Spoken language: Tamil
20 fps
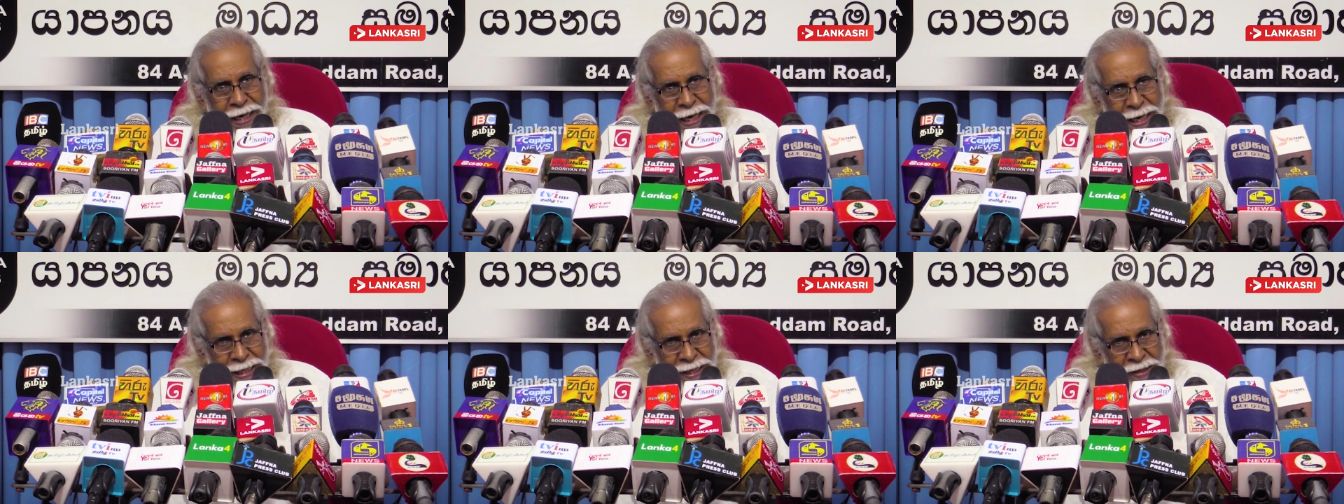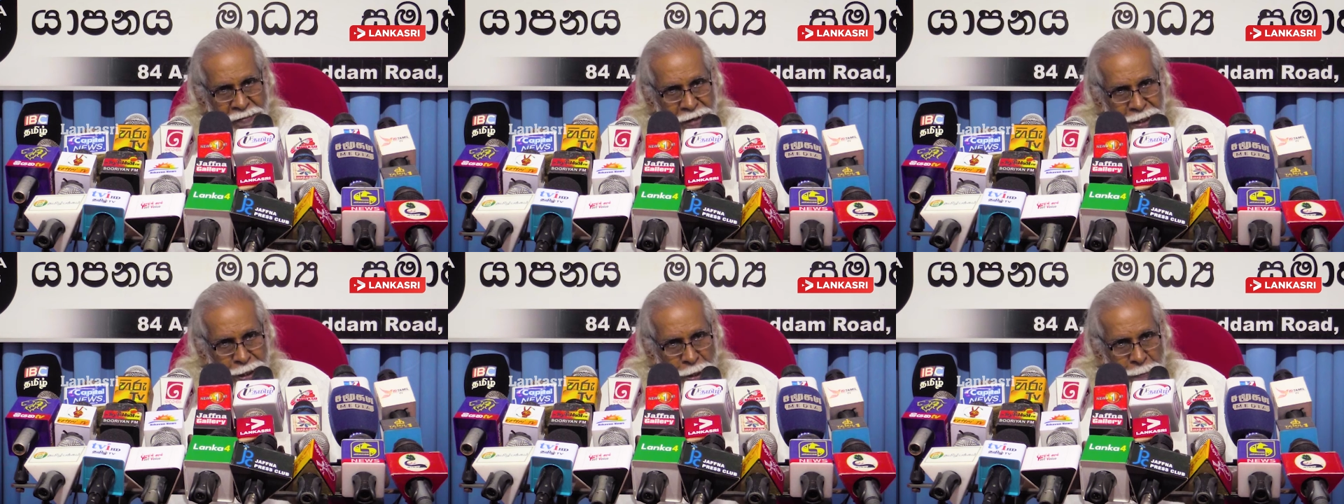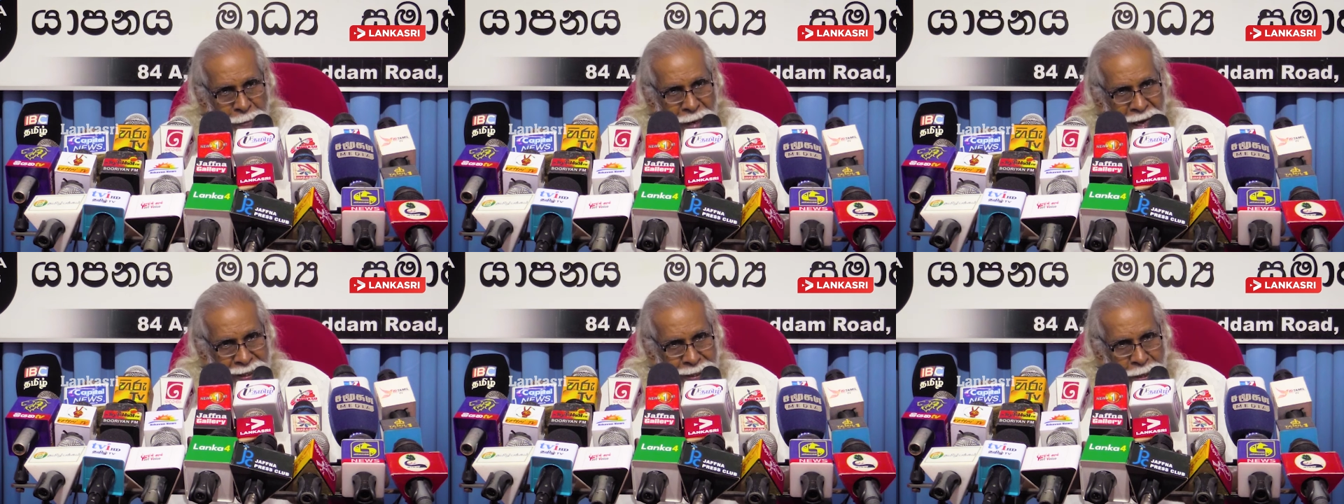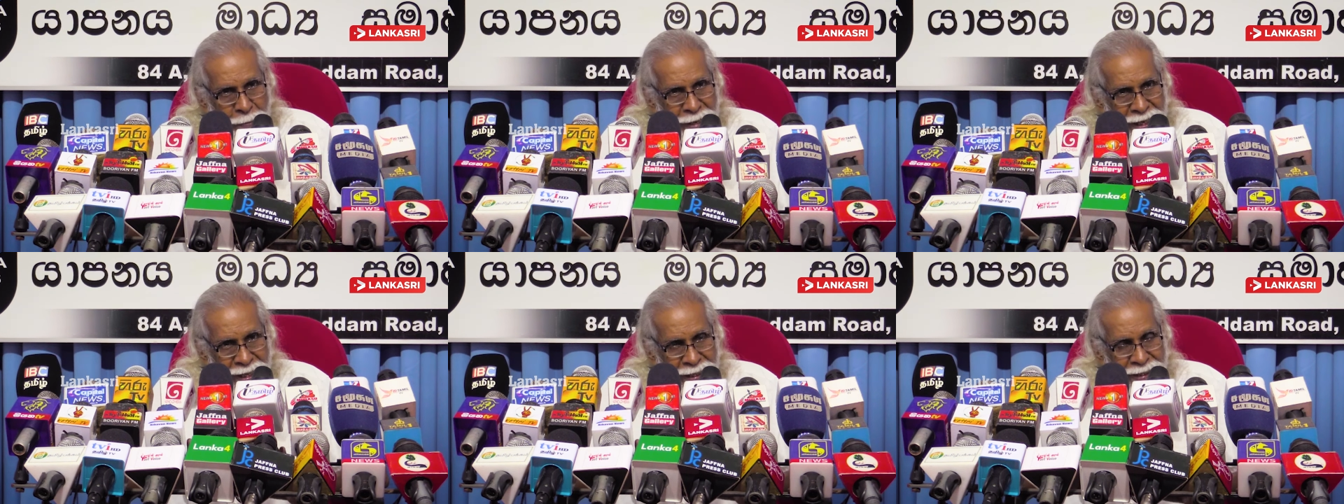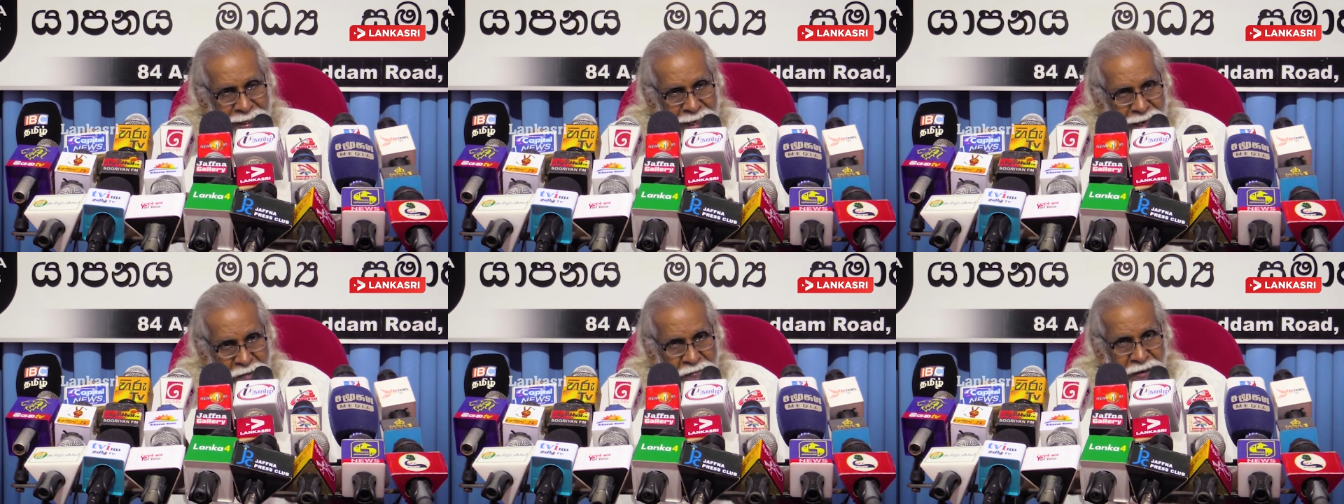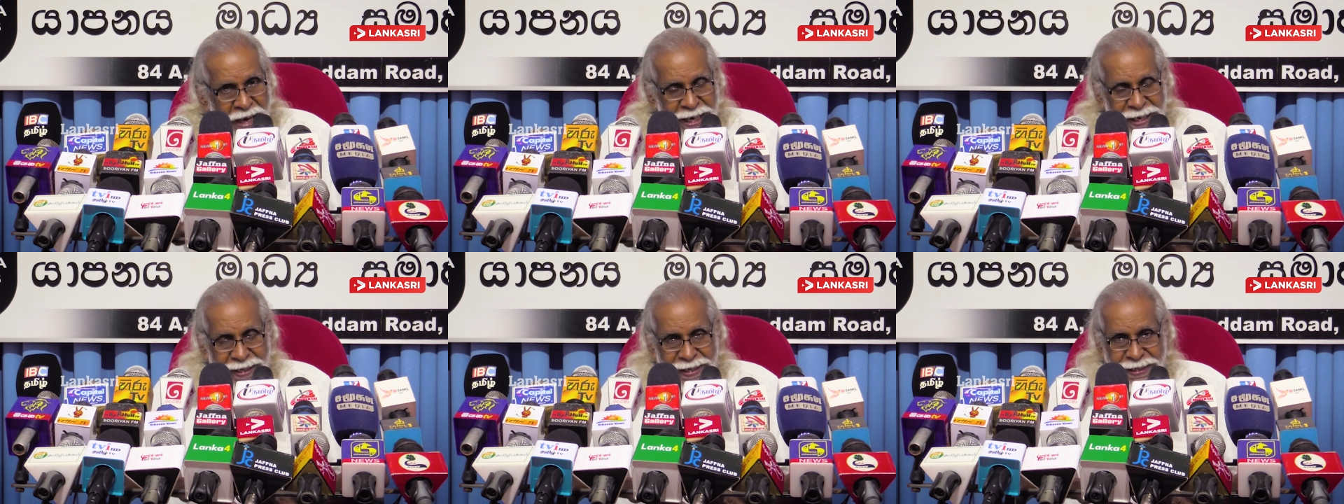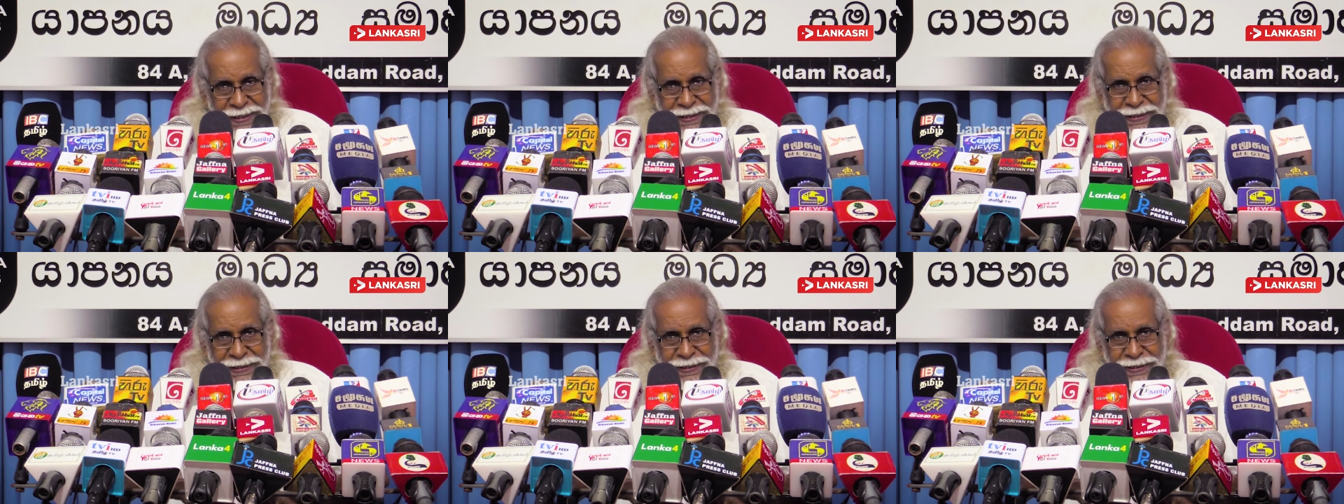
நடந்து வந்த பாதை மிக தெளிவானது